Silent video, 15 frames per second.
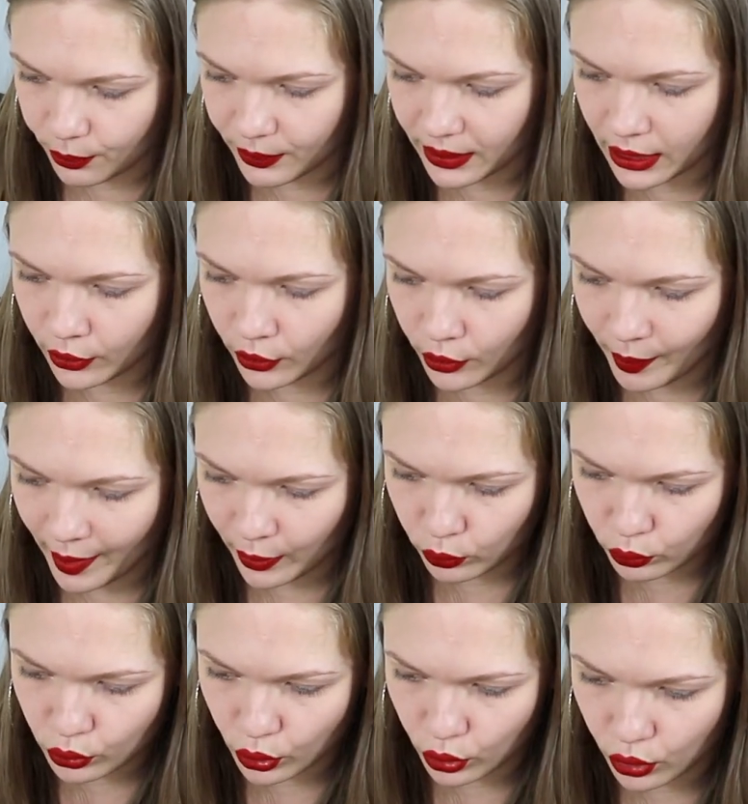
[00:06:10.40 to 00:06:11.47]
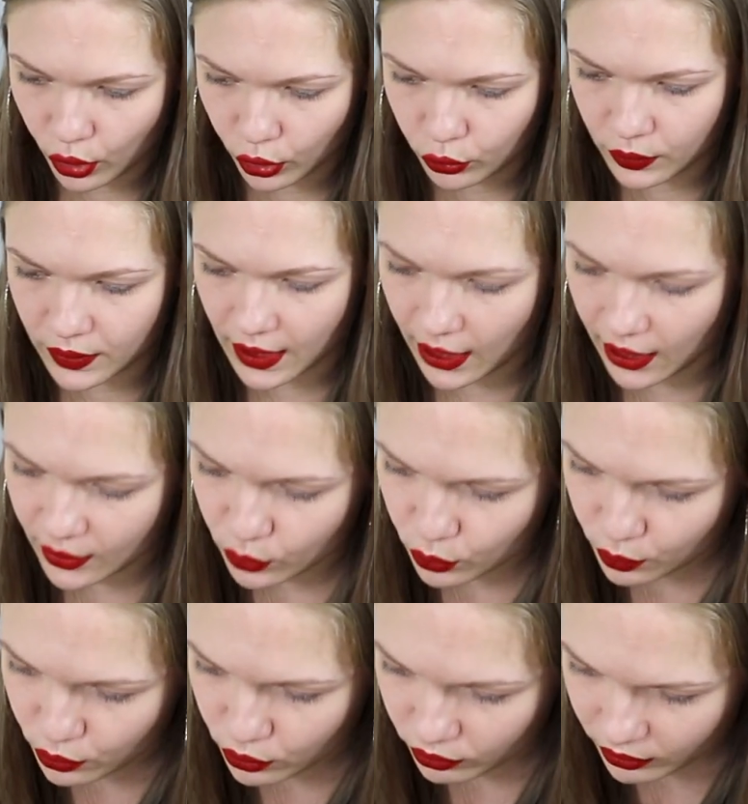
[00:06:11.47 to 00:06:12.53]
Mais euh, par contre leurs cuillères à
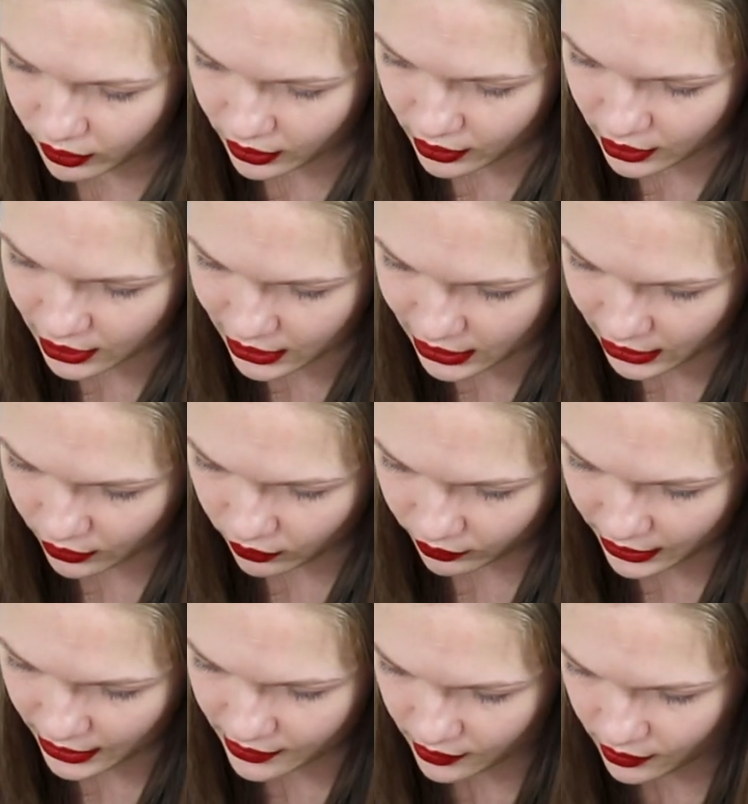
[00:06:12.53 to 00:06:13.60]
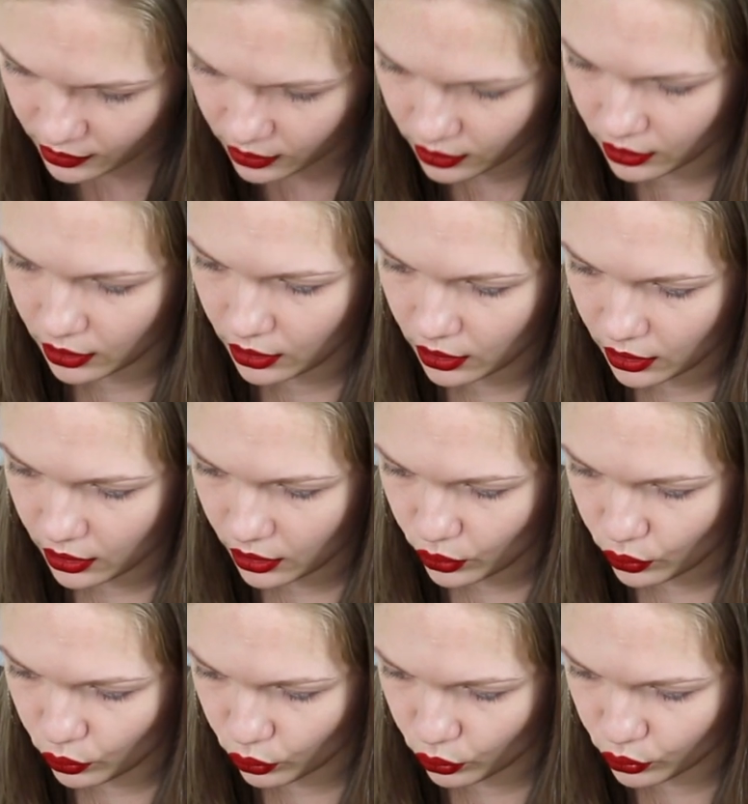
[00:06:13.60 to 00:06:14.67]
soupe sont gigantesques.
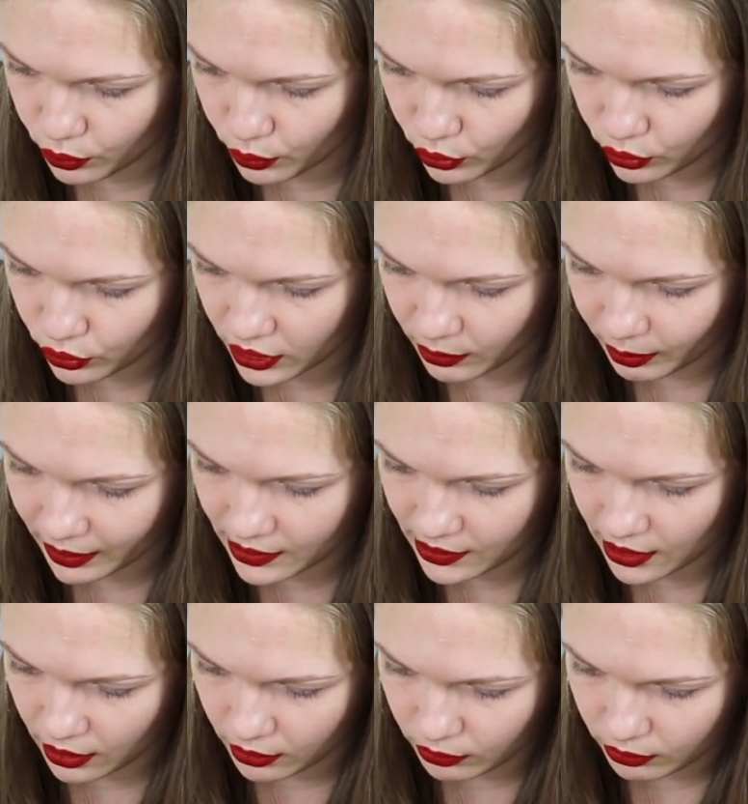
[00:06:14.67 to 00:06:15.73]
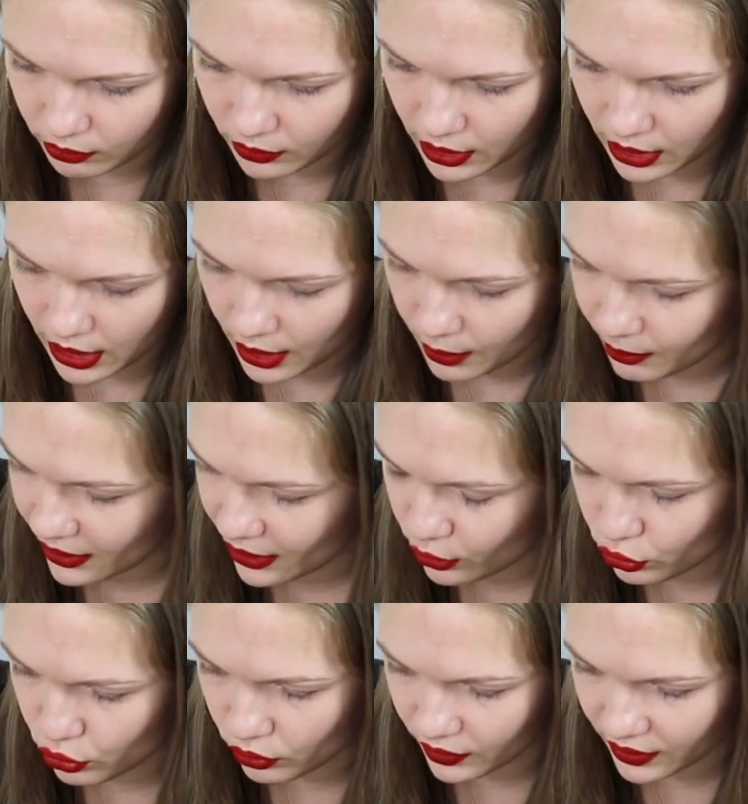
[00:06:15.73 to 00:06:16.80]
Heureusement que j'ai pris ça.
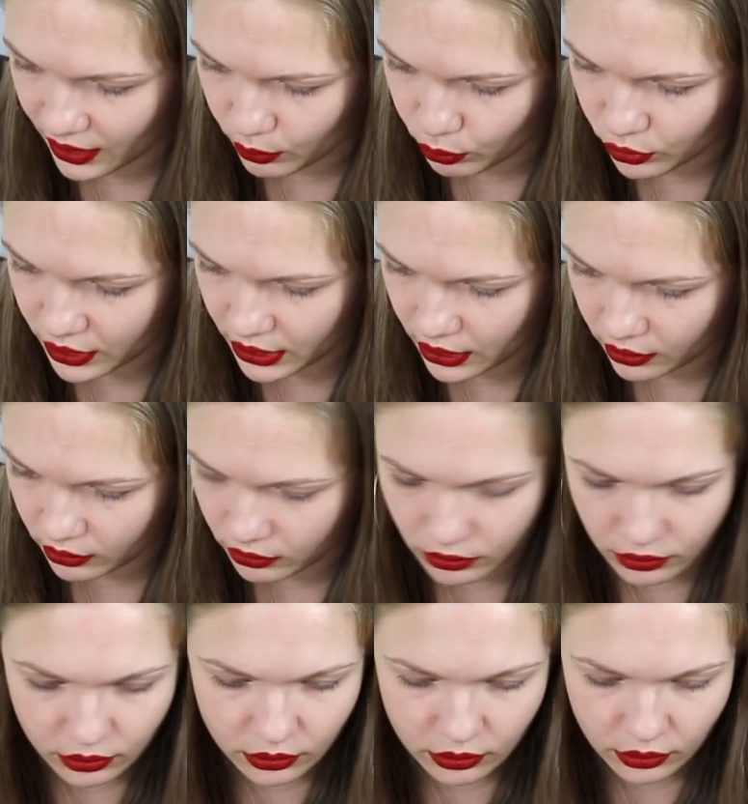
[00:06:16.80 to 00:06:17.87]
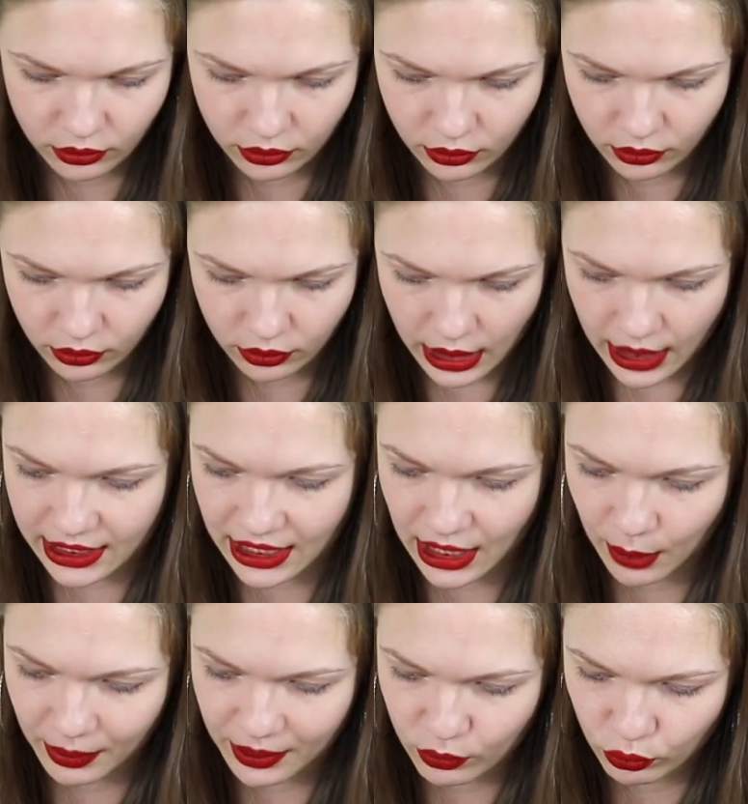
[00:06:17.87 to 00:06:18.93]
Mais je suis en train de me dire, j'ai
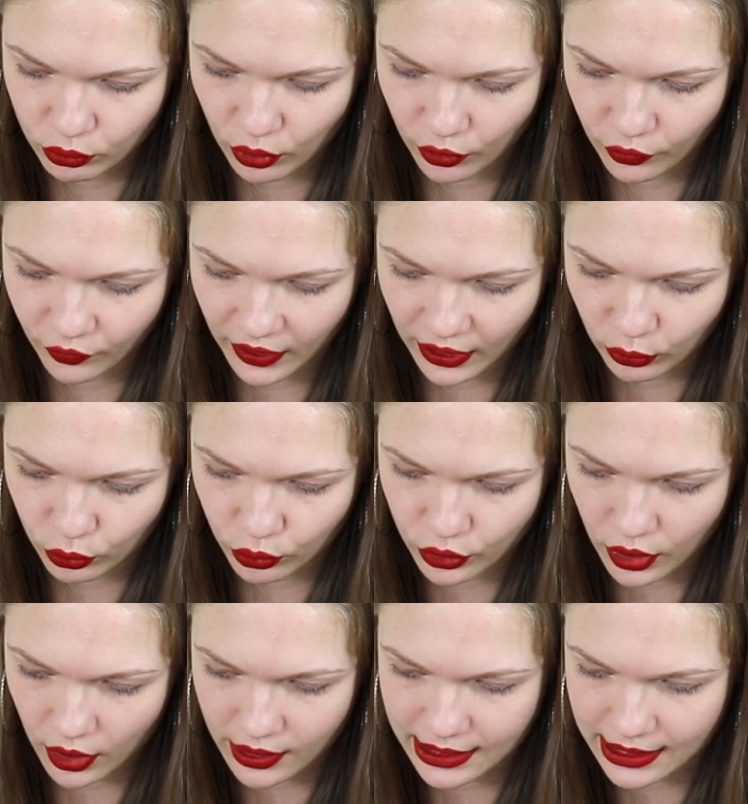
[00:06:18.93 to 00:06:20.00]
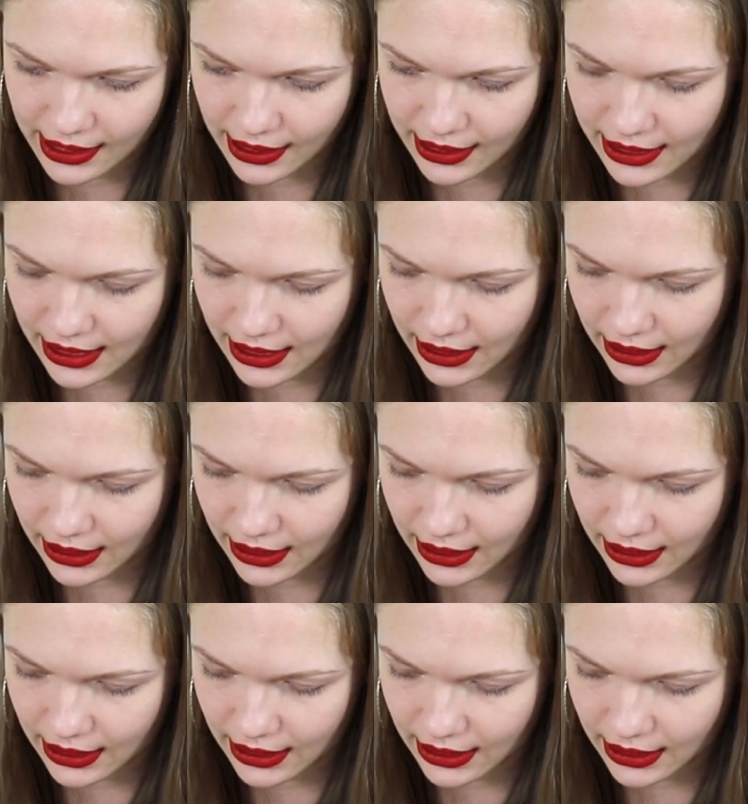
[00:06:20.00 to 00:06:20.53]
l'impression que dans le verre doseur c'est